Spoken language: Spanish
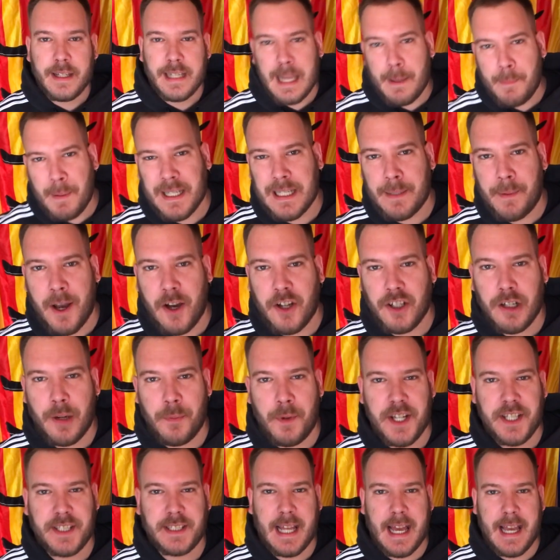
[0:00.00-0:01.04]
¿Qué pasa, majos? ¿Cómo
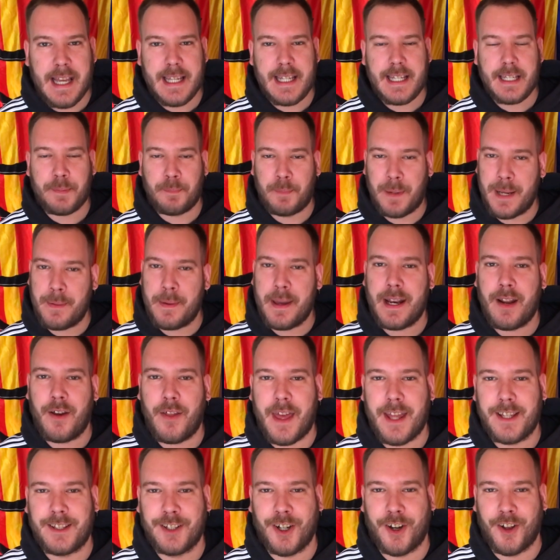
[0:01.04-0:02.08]
estáis? Primero
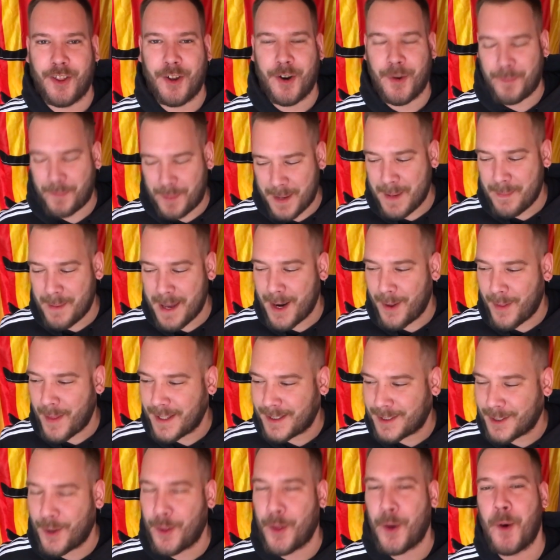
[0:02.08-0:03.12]
de todo, primero de
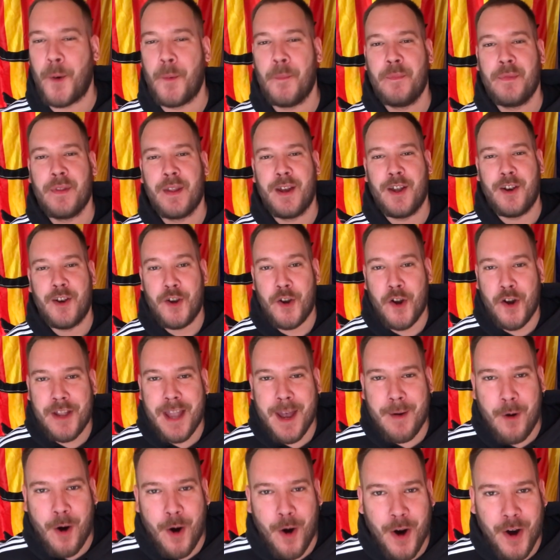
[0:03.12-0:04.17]
todo. No
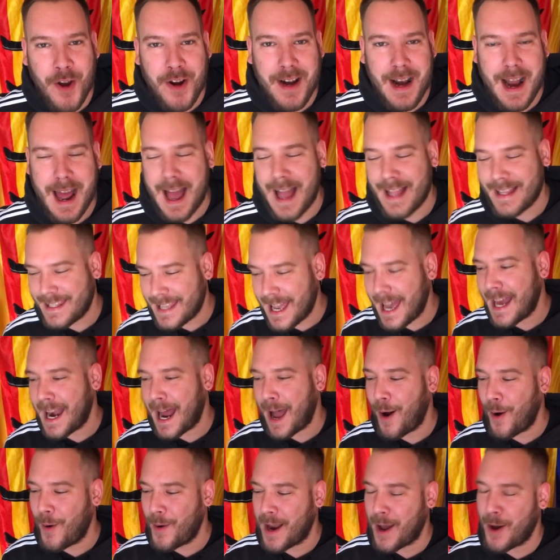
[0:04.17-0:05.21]
llevo gorra, ya
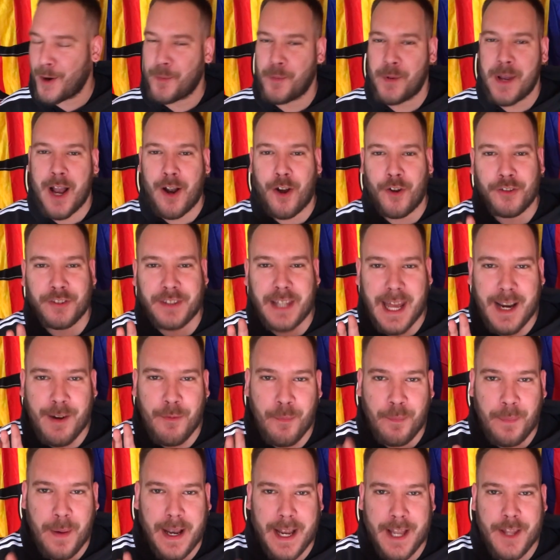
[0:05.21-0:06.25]
era hora. Os voy a contar
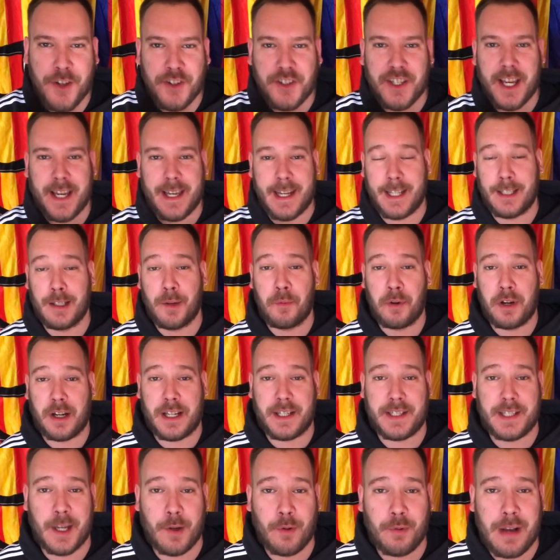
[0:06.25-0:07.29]
un pequeño secreto porque
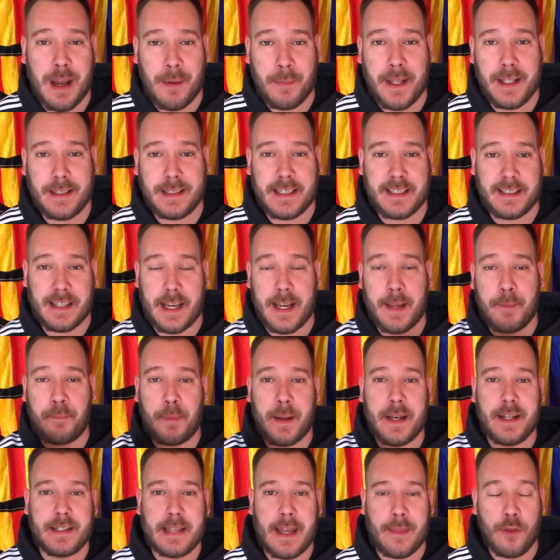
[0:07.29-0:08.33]
seguramente estaréis
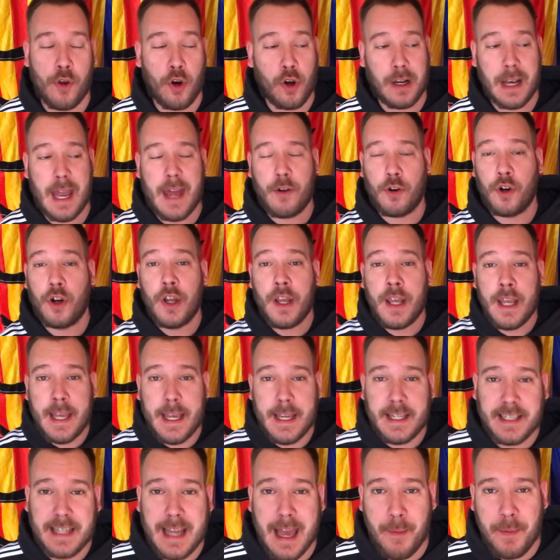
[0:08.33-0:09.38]
pensando, claro,
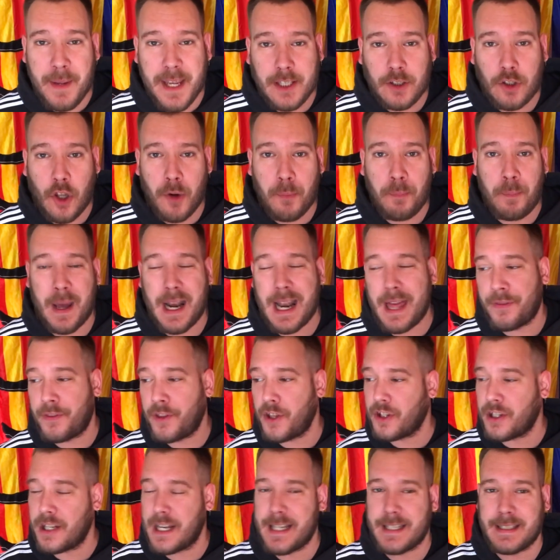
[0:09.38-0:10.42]
es que a Víctor
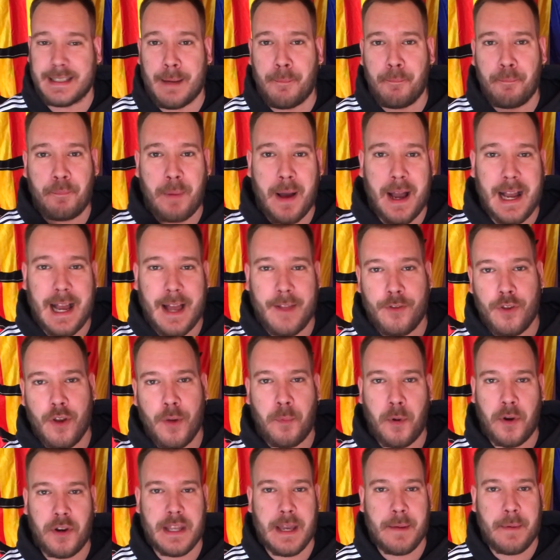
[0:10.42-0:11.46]
Palacios le están pagando
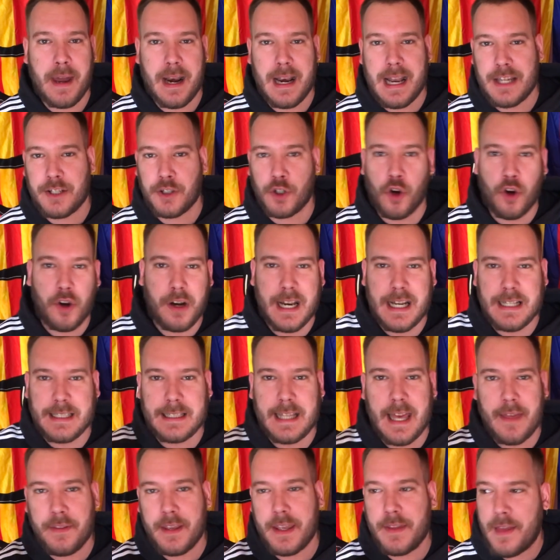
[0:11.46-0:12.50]
por llevar las gorras
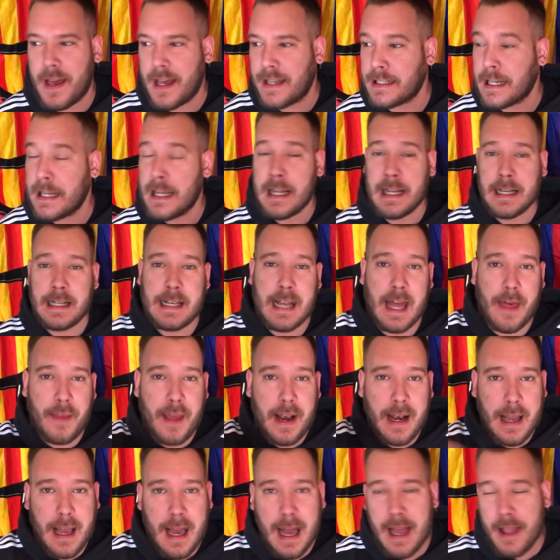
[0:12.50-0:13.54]
de Adidas, la
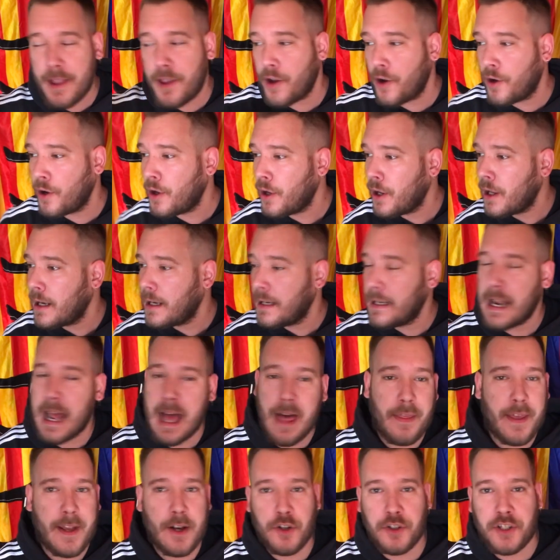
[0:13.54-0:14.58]
del gallo,
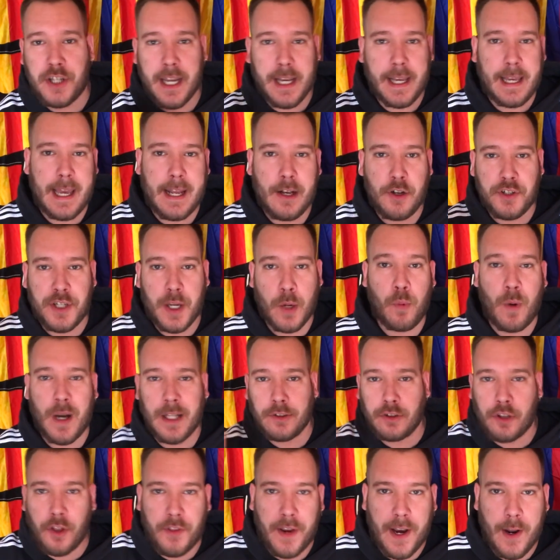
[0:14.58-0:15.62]
la de no sé qué, no sé
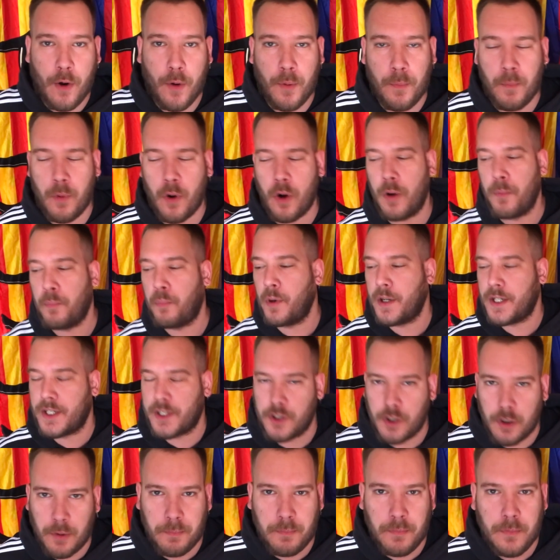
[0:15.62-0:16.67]
cuánto Dragon Ball. Pues
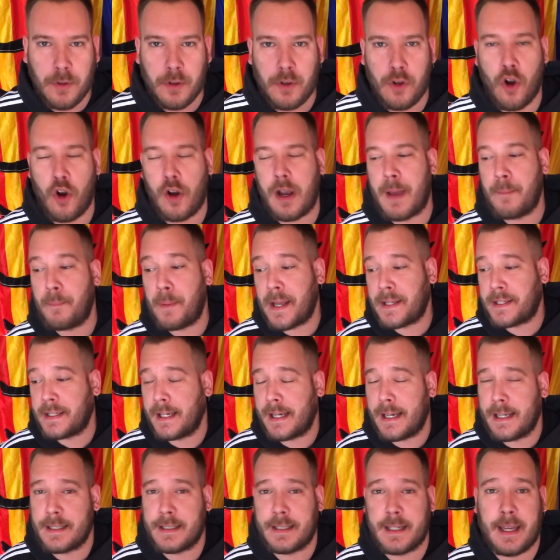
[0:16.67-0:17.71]
no. Lo que pasa
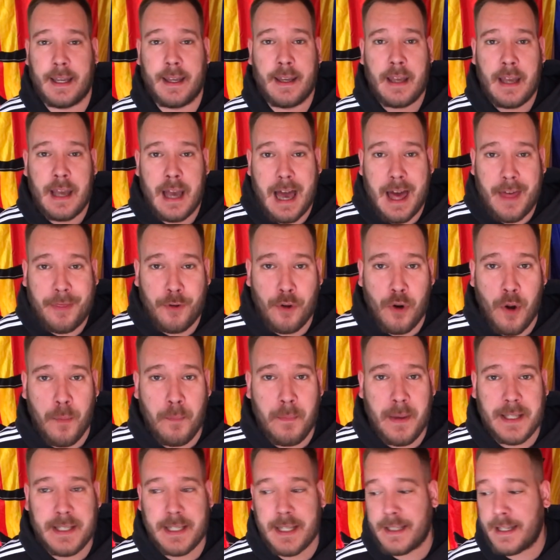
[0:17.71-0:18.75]
es que hace unos
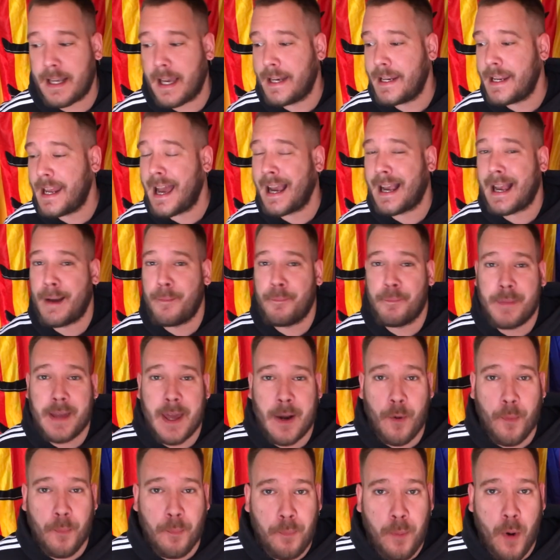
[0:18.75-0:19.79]
meses quería
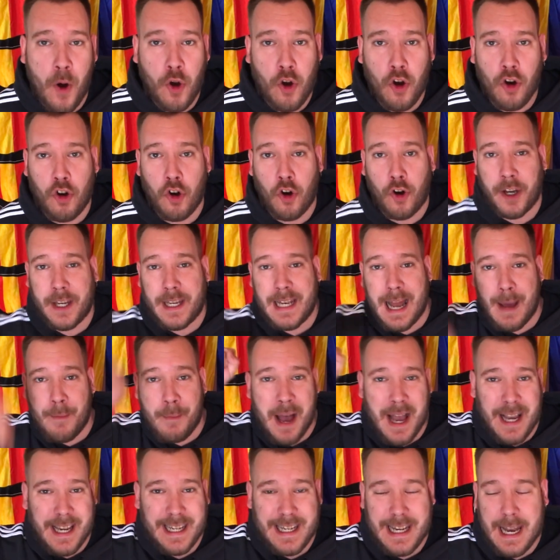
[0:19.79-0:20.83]
cambiar un poco, cogí la
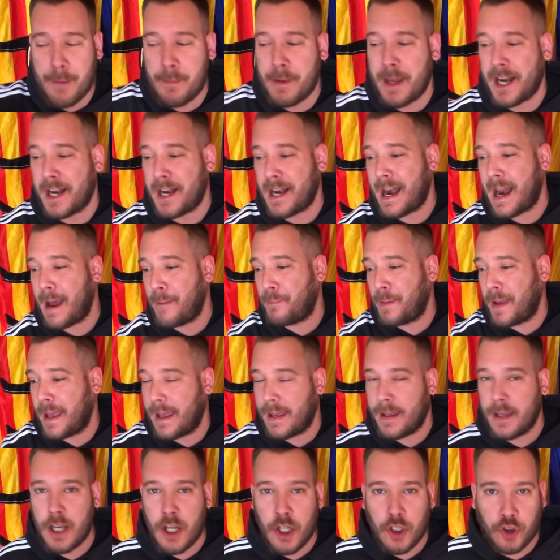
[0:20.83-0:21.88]
máquina, me
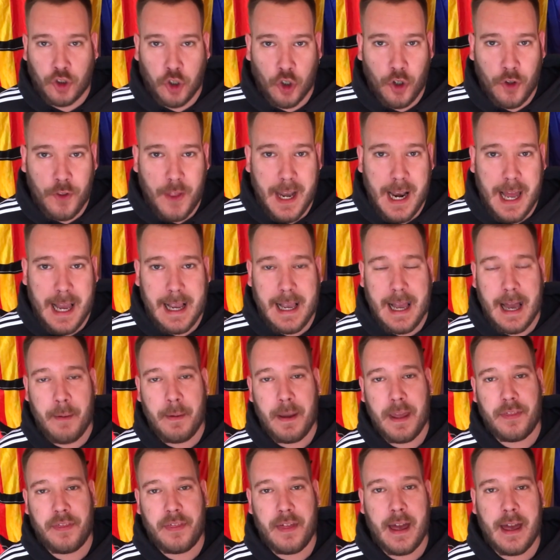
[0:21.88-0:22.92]
rapé toda la
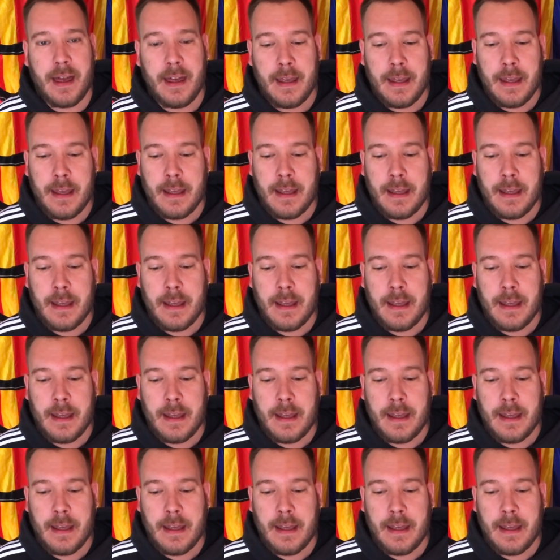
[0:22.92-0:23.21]
cabeza